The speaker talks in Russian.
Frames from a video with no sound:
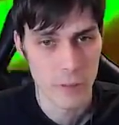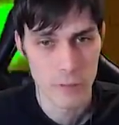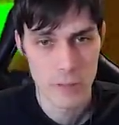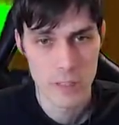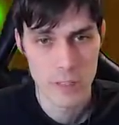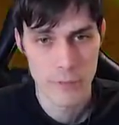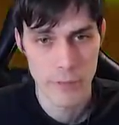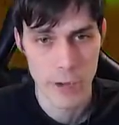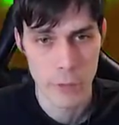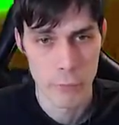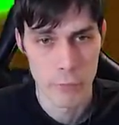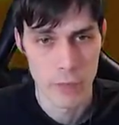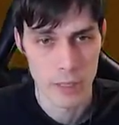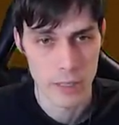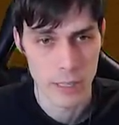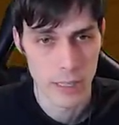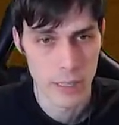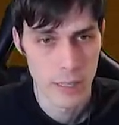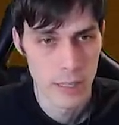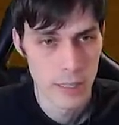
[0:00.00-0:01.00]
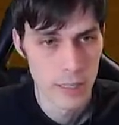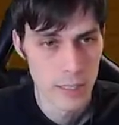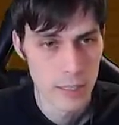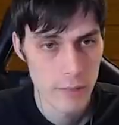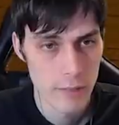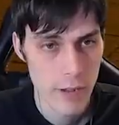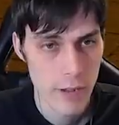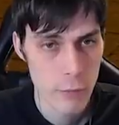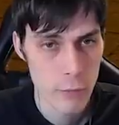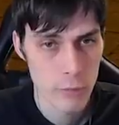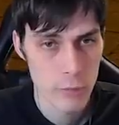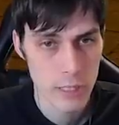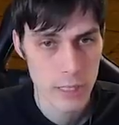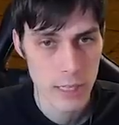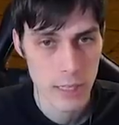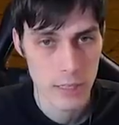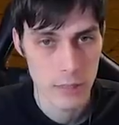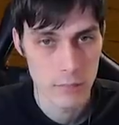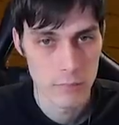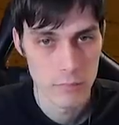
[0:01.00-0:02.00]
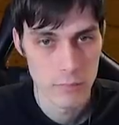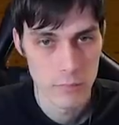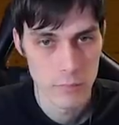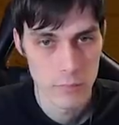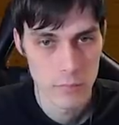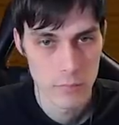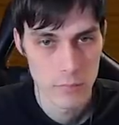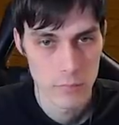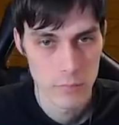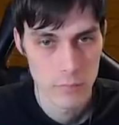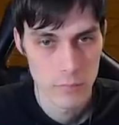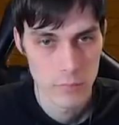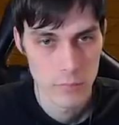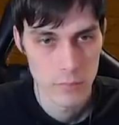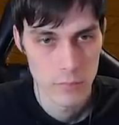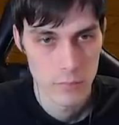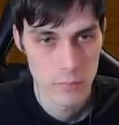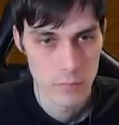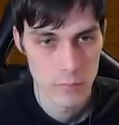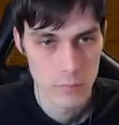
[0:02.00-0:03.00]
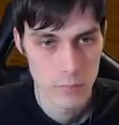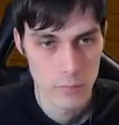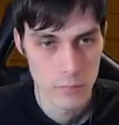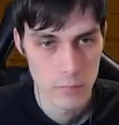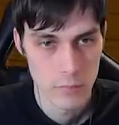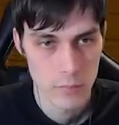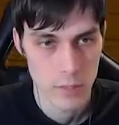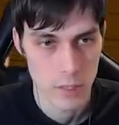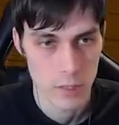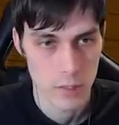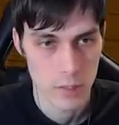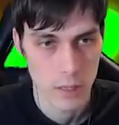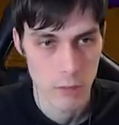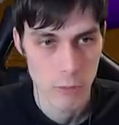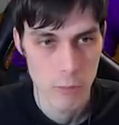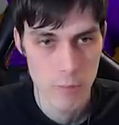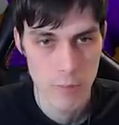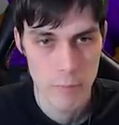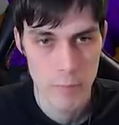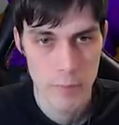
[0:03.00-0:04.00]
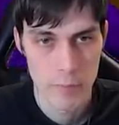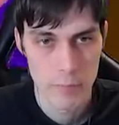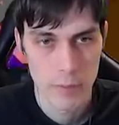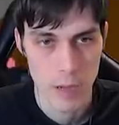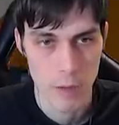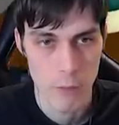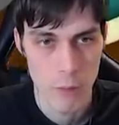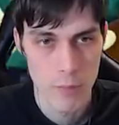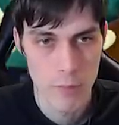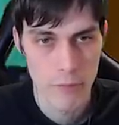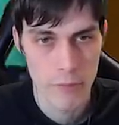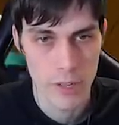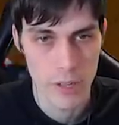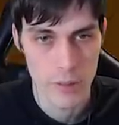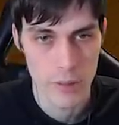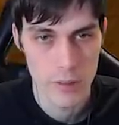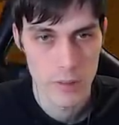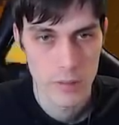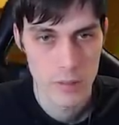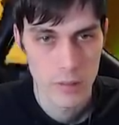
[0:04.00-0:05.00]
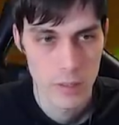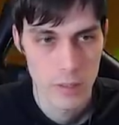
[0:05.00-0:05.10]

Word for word: Вот тварюк это, Тварюк-то как... Так, кого бы, кого бы взять?